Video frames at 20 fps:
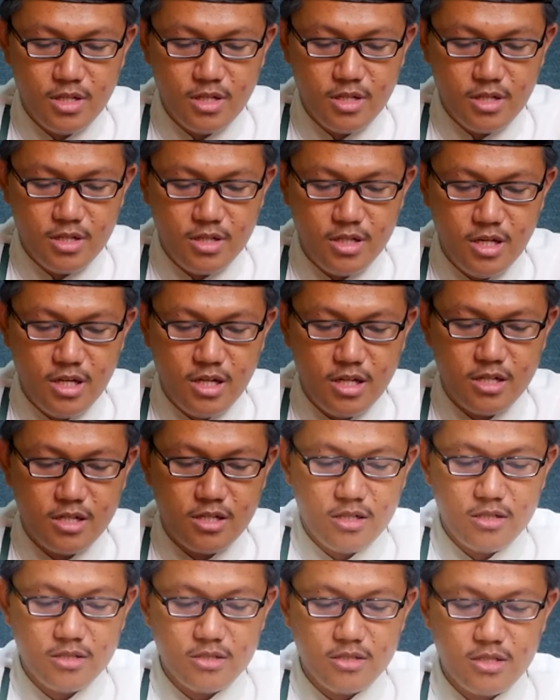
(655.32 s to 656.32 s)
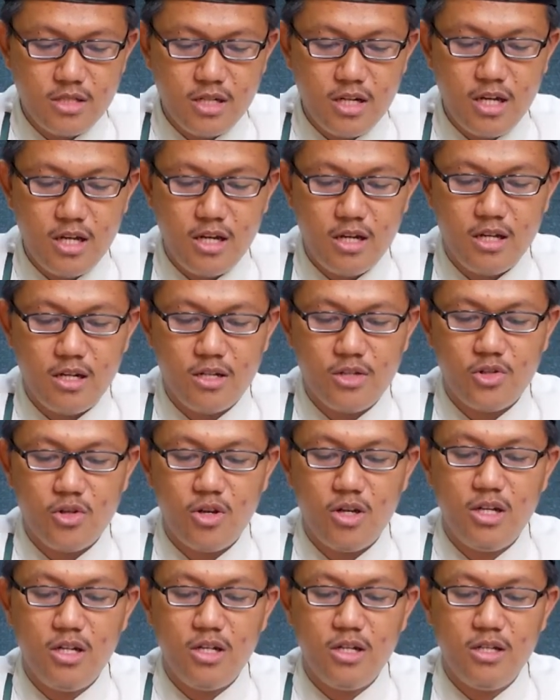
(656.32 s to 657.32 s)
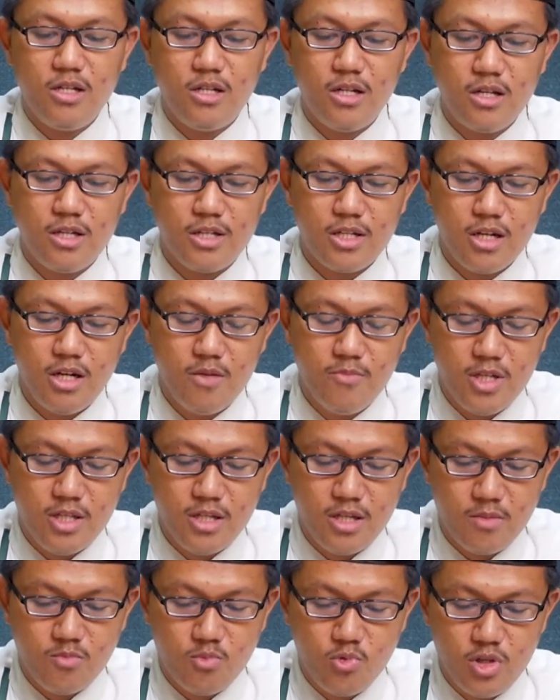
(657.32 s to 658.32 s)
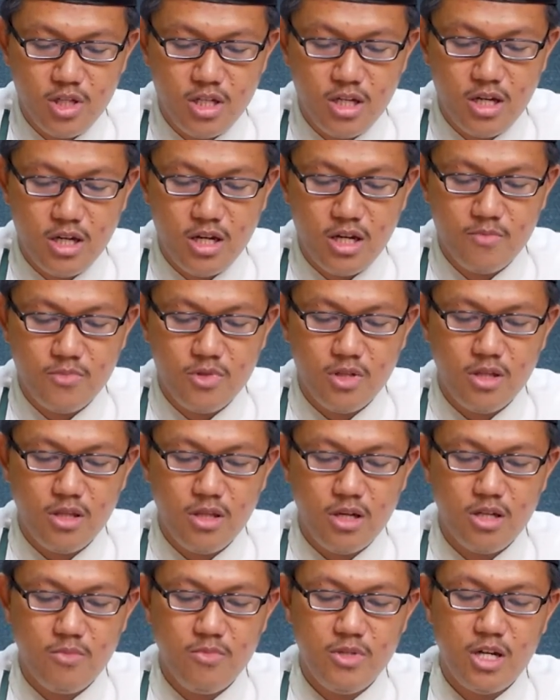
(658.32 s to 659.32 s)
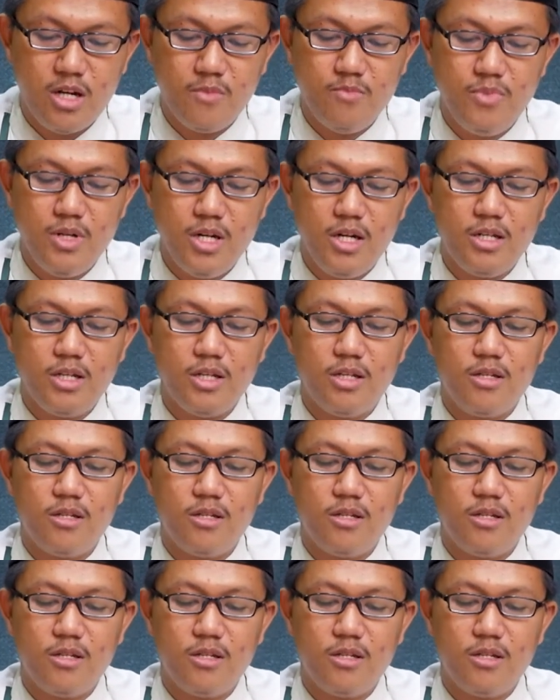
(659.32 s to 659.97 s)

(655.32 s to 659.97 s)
Dan telah sahih dari sahabat yang mulia Abdullah bin Abbas